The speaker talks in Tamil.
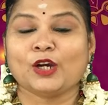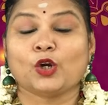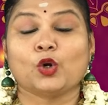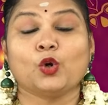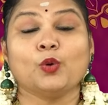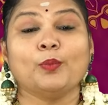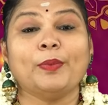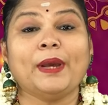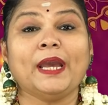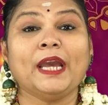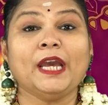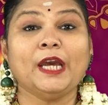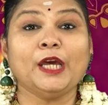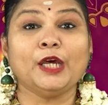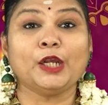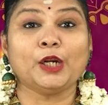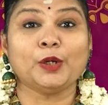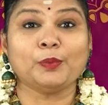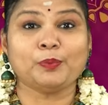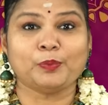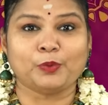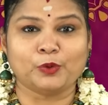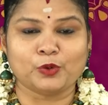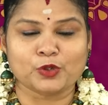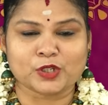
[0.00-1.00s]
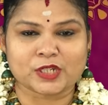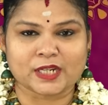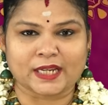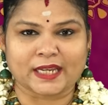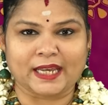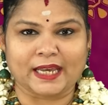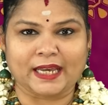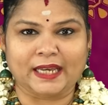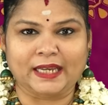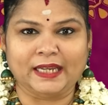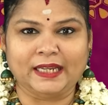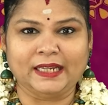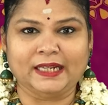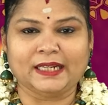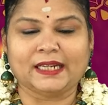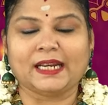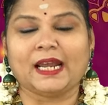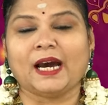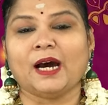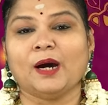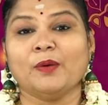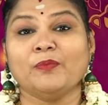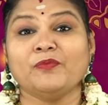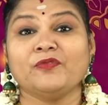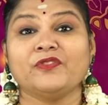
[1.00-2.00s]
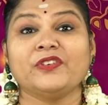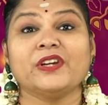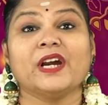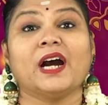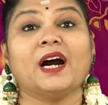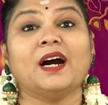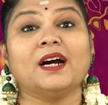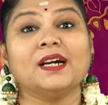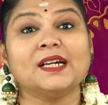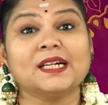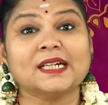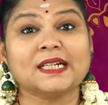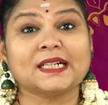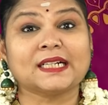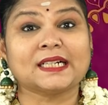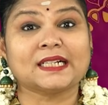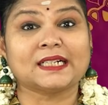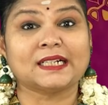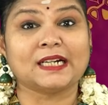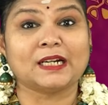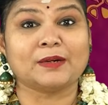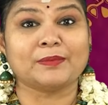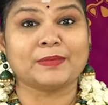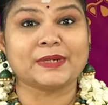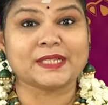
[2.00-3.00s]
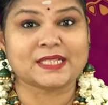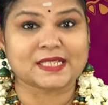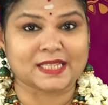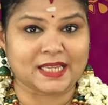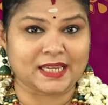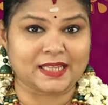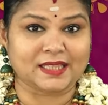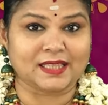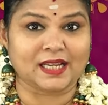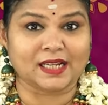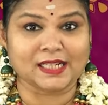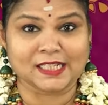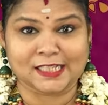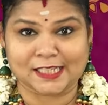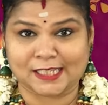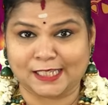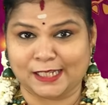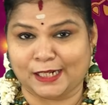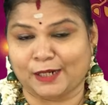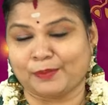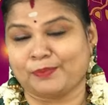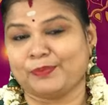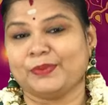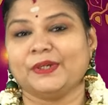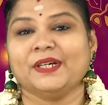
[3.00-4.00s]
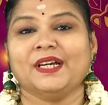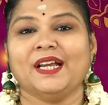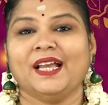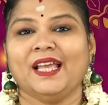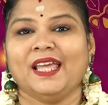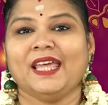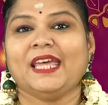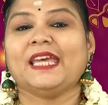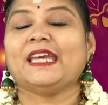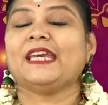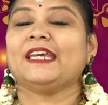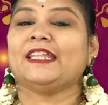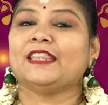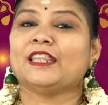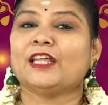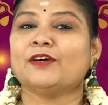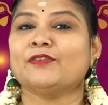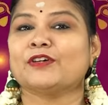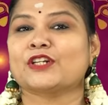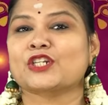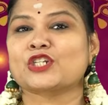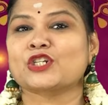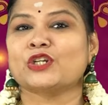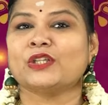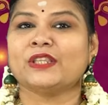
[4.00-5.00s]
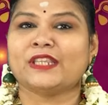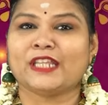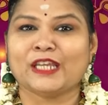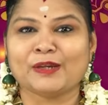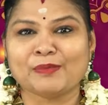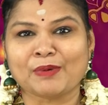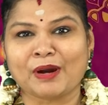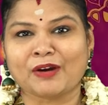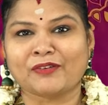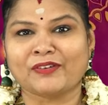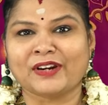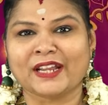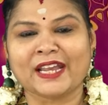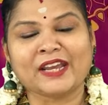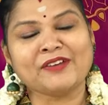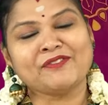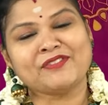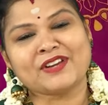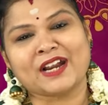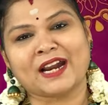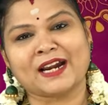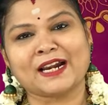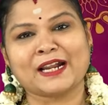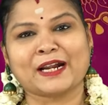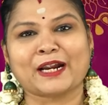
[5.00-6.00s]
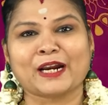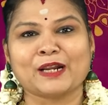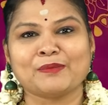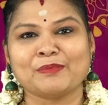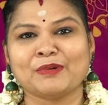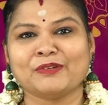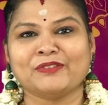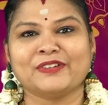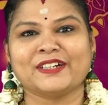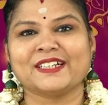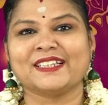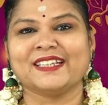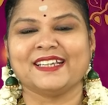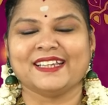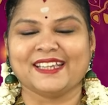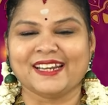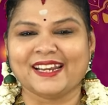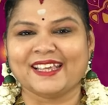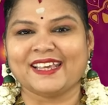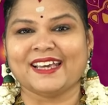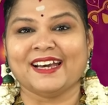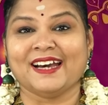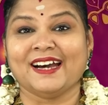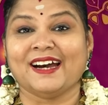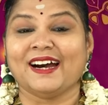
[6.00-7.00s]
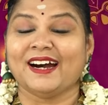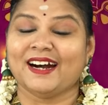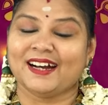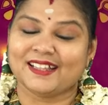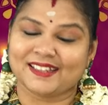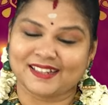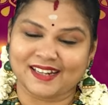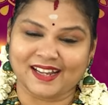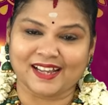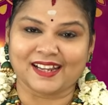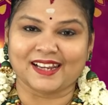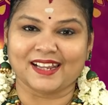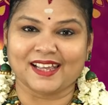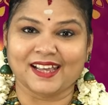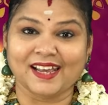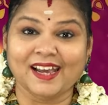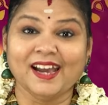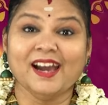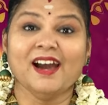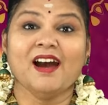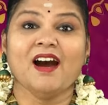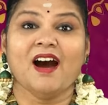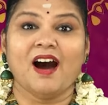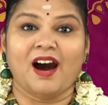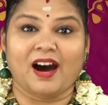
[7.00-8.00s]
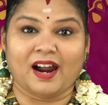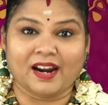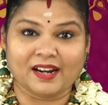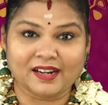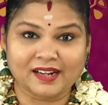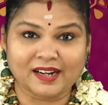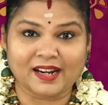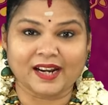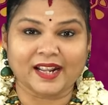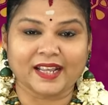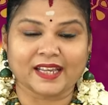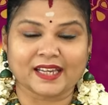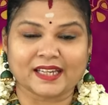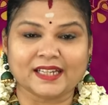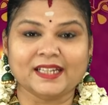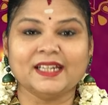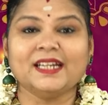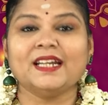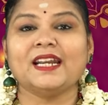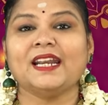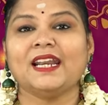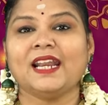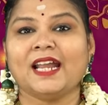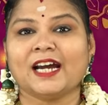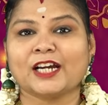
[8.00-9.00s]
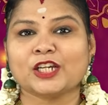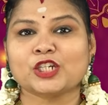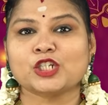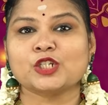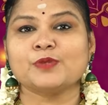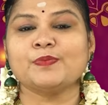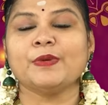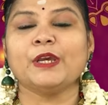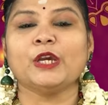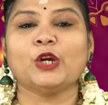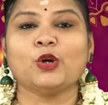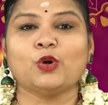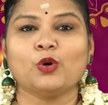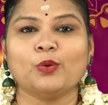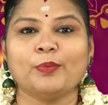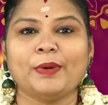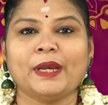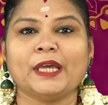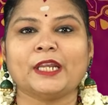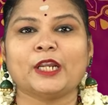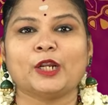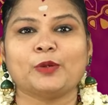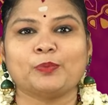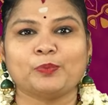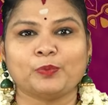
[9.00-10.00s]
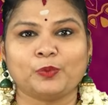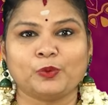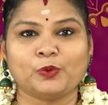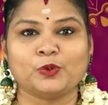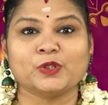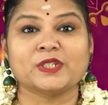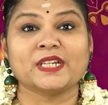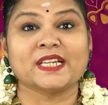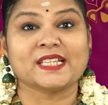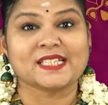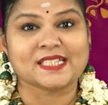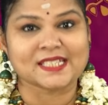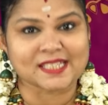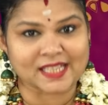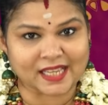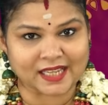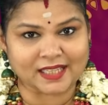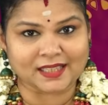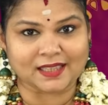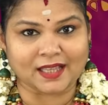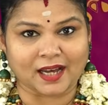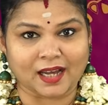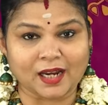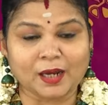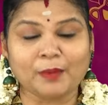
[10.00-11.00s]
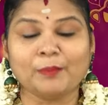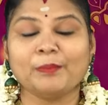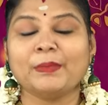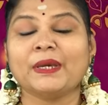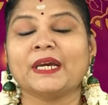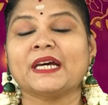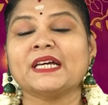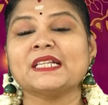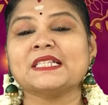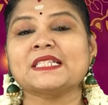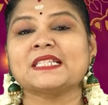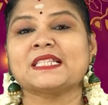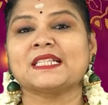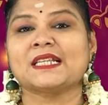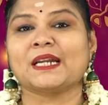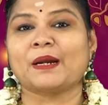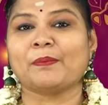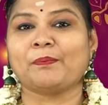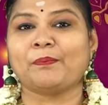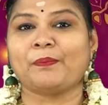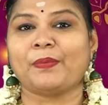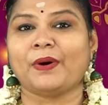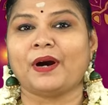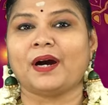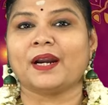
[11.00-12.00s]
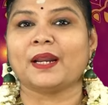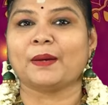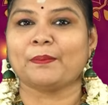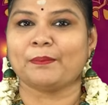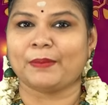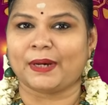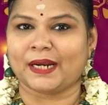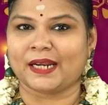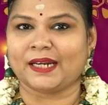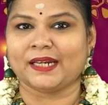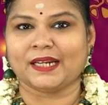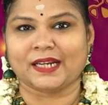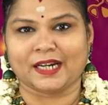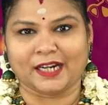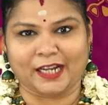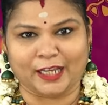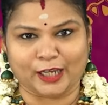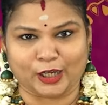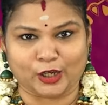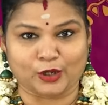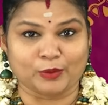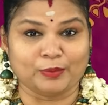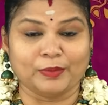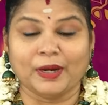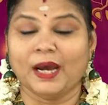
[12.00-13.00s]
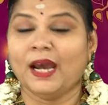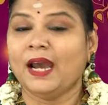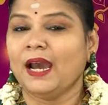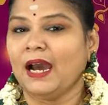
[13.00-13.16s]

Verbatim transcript: குபேர பூஜையை நாம் வியாழக்கிழமை செய்தால் சிறப்பு இந்த வருஷம் தீபாவளியே வியாழக்கிழமை வருது இல்லையா அதனால் அன்றைக்கு லக்ஷ்மி குபேரர் பூஜை செய்தால் மிக சிறப்பான பலன் கிடைக்கும்